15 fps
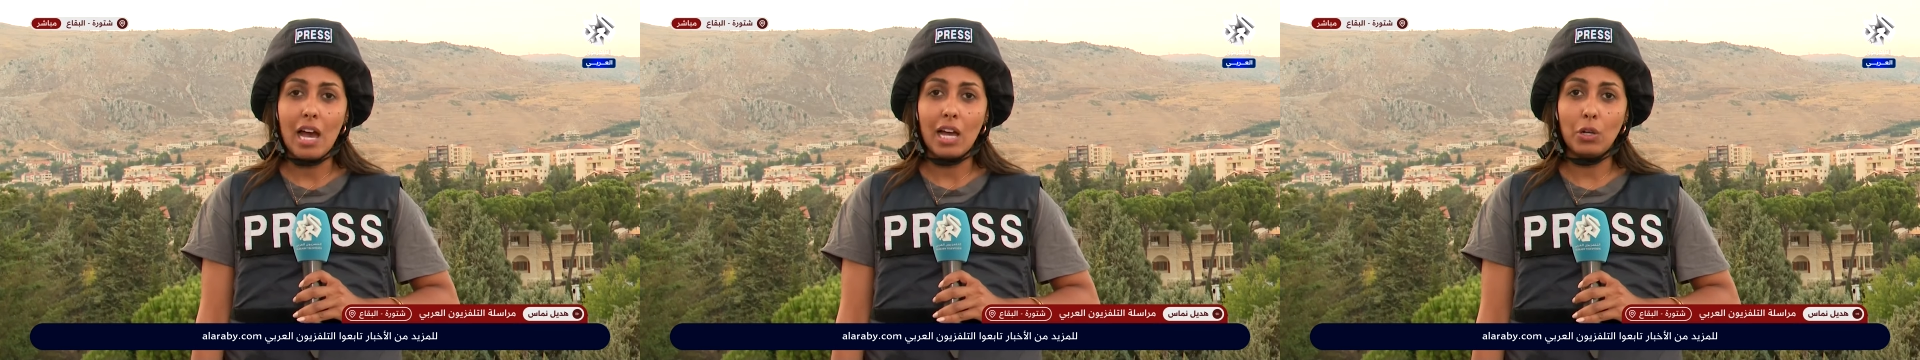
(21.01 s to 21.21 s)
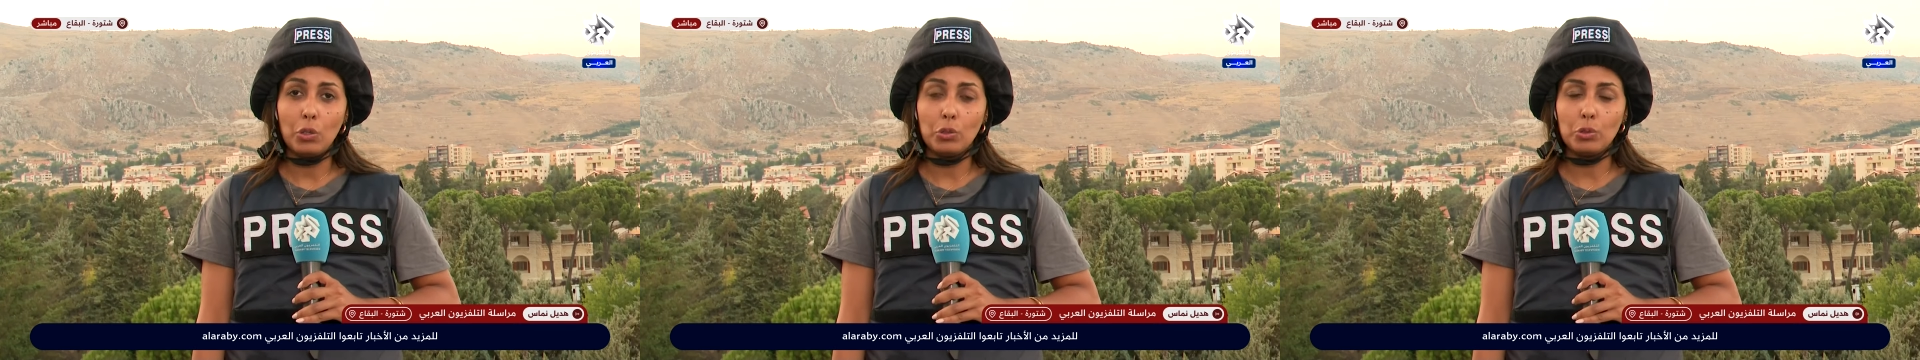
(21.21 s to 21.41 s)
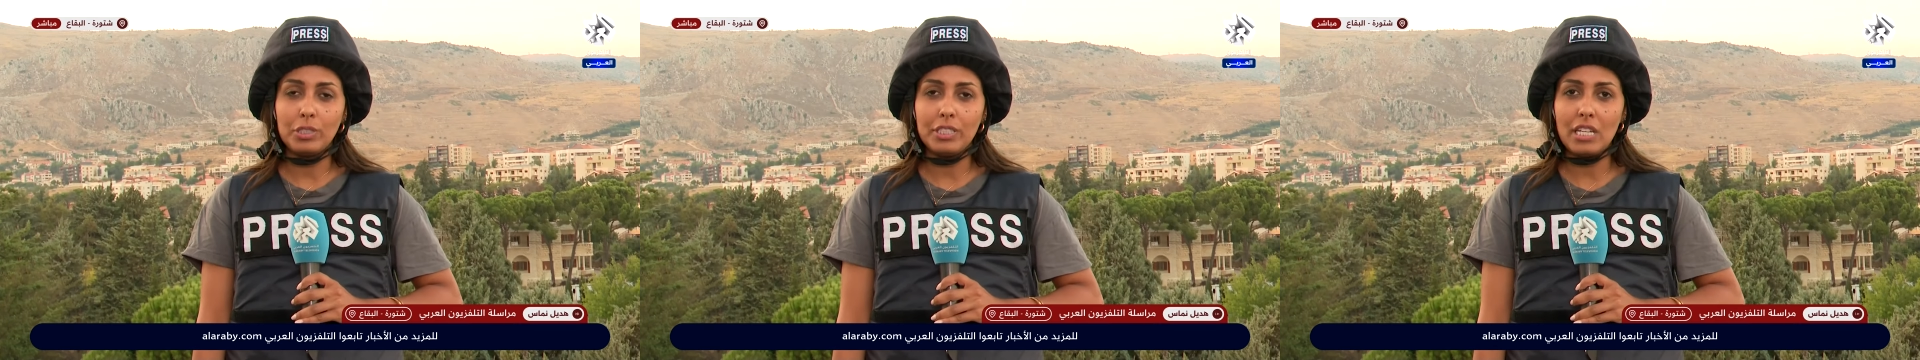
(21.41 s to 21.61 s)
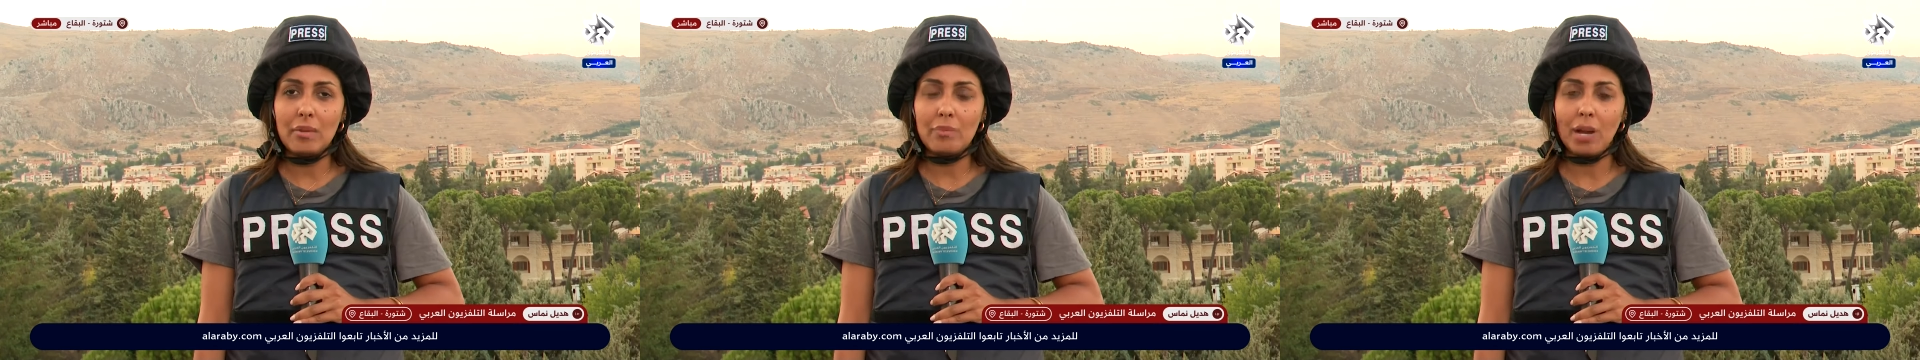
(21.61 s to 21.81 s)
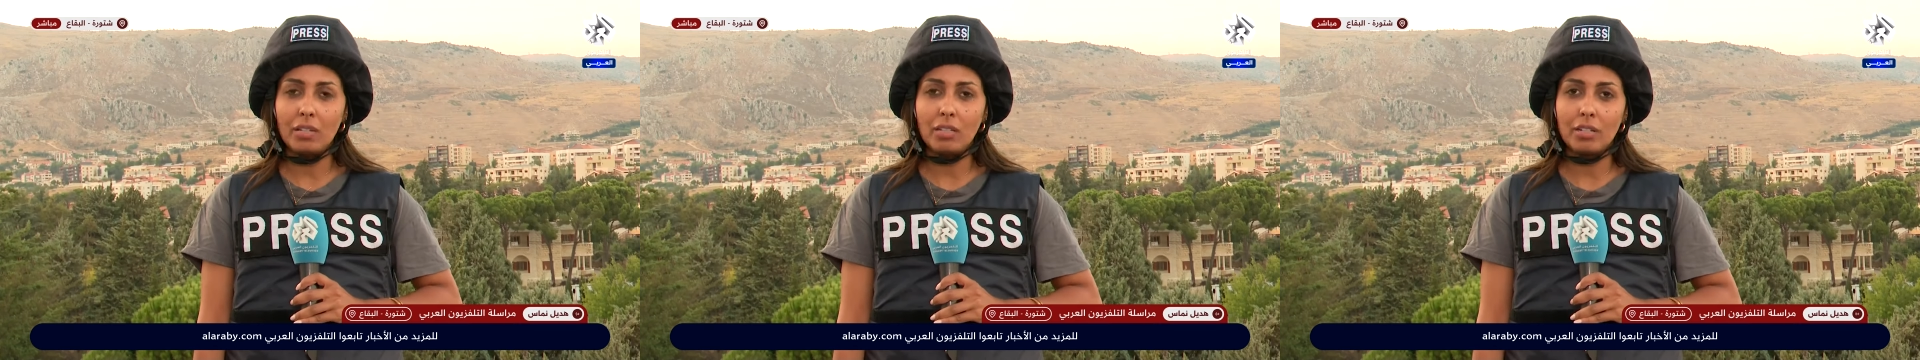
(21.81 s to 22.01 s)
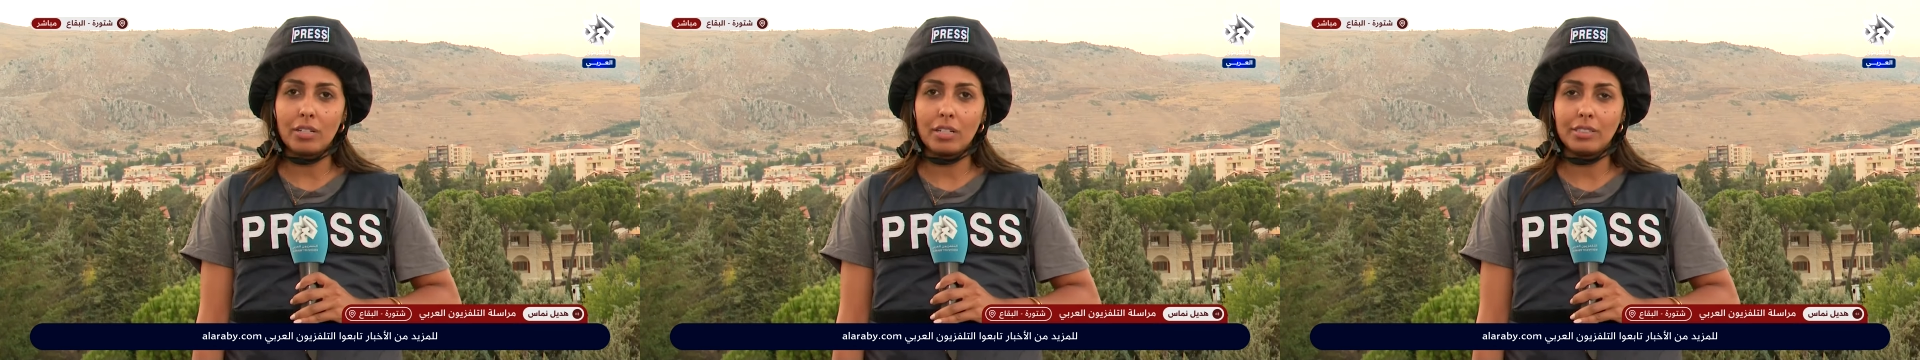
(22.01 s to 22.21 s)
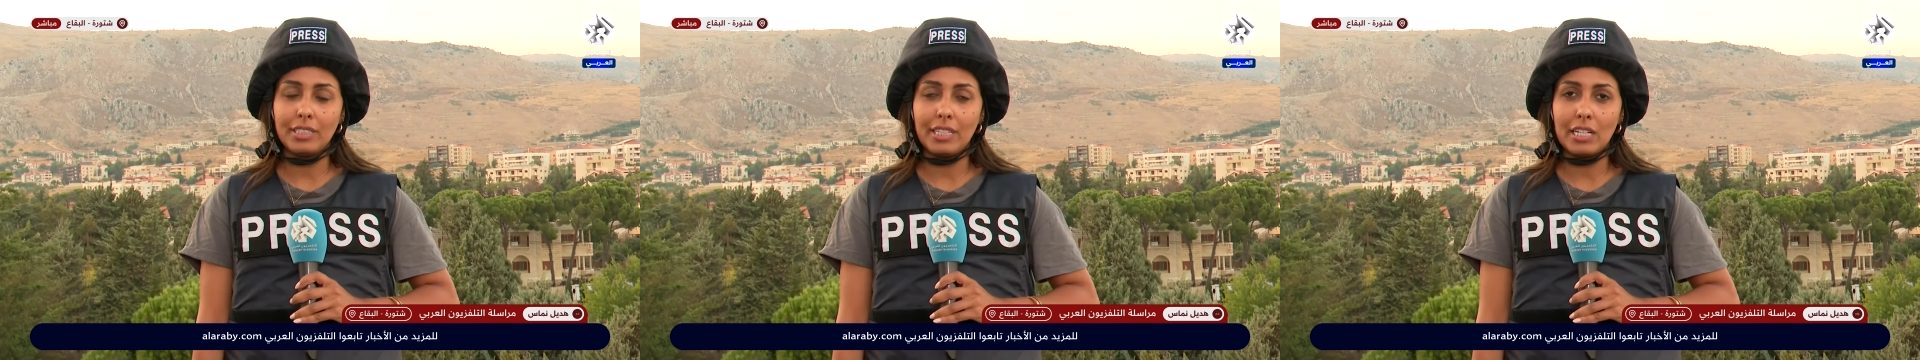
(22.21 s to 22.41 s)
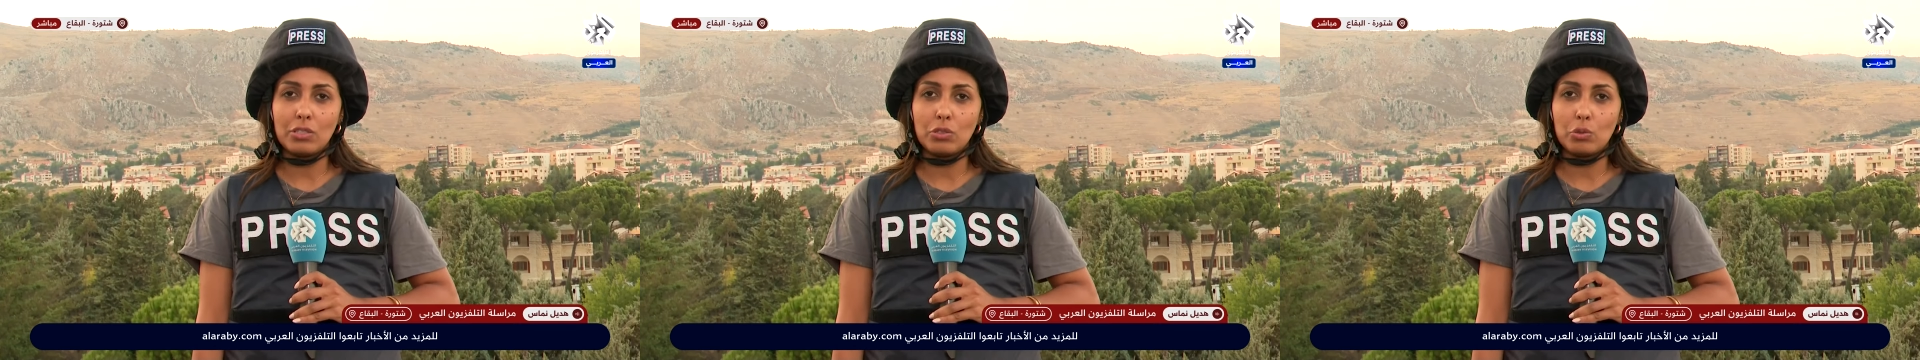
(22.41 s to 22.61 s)
الحدودية مع
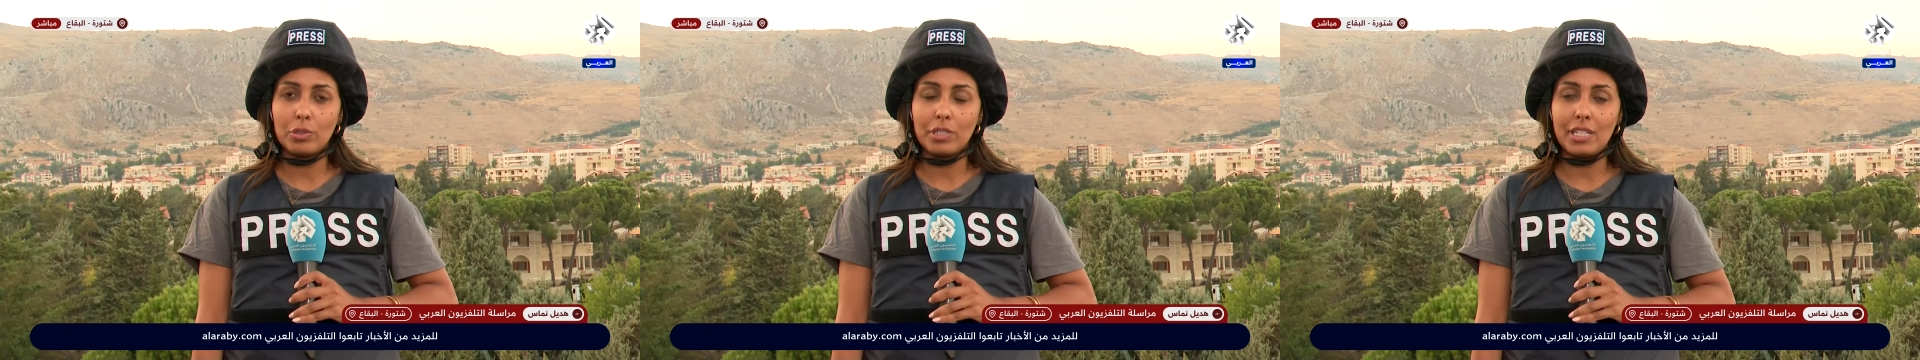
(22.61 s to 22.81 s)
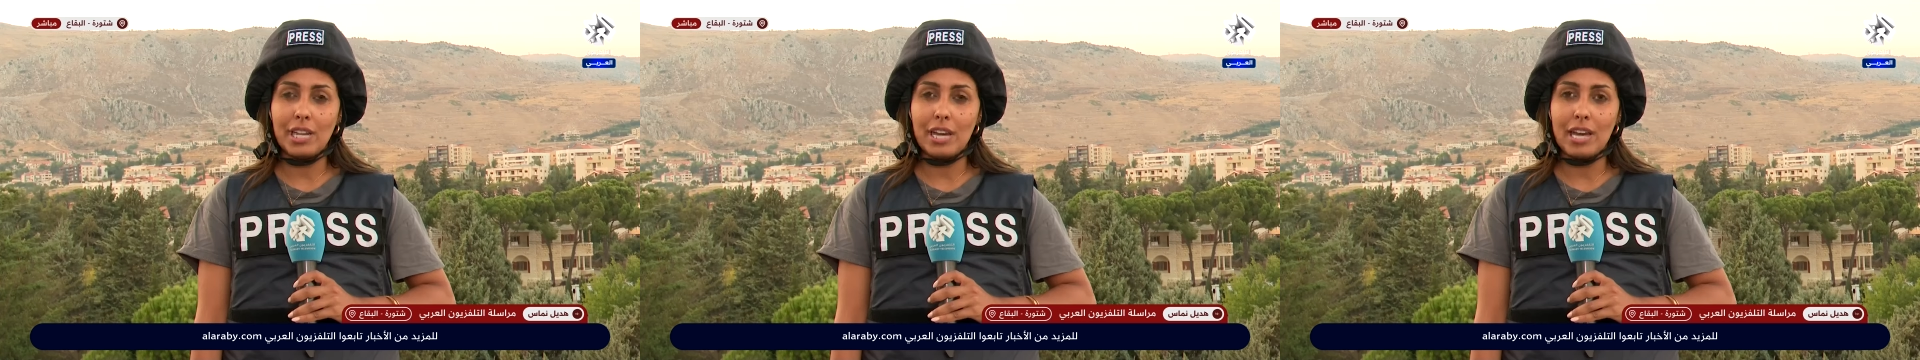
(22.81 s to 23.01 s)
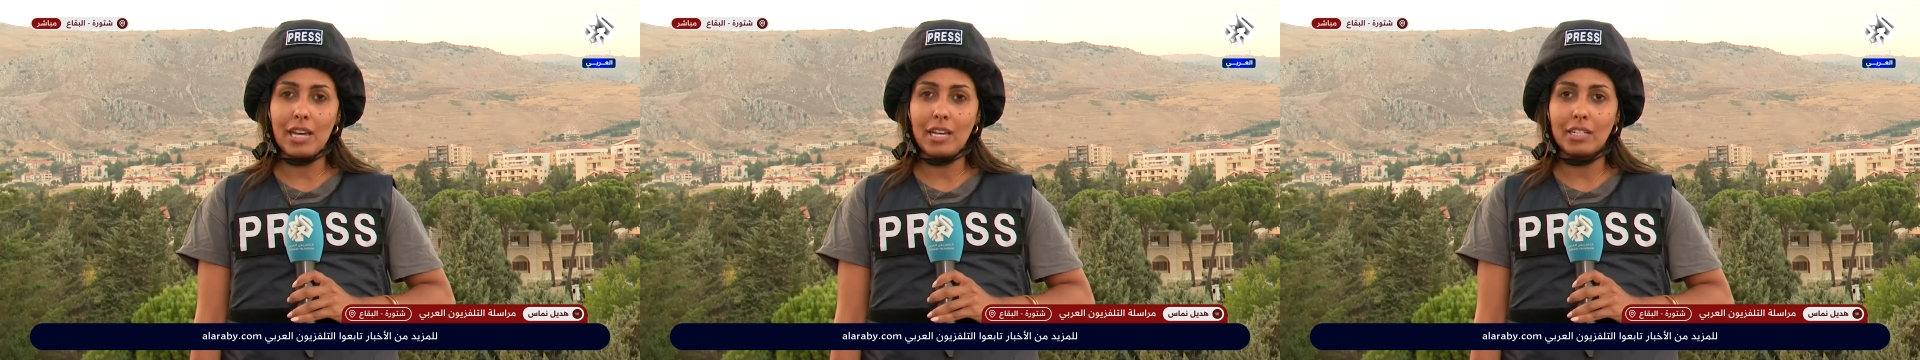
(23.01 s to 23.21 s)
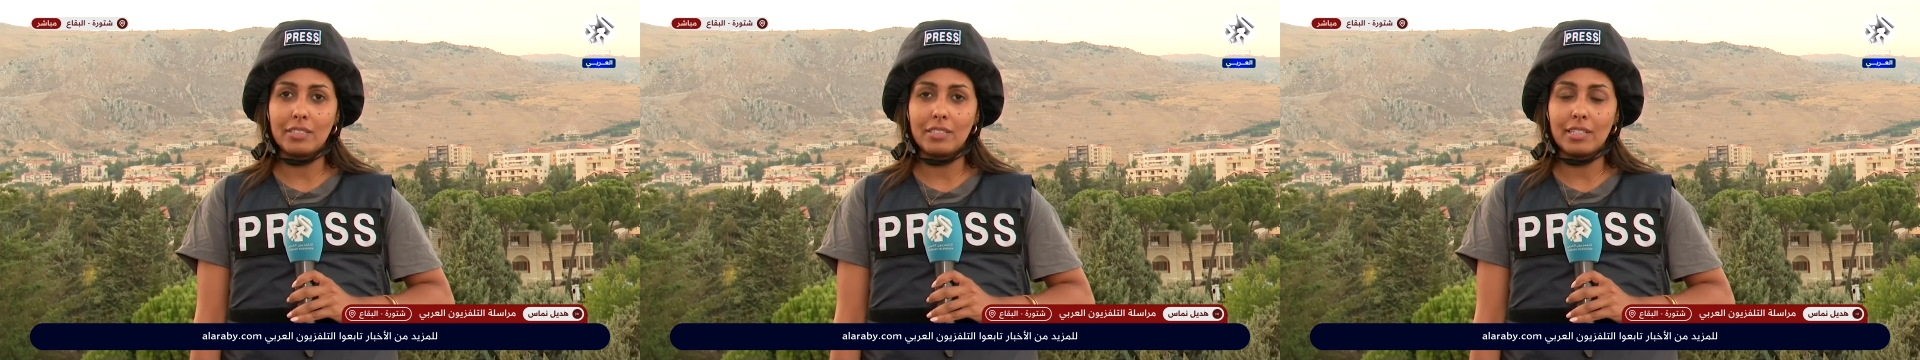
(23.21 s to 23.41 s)
الأراضي السورية آخر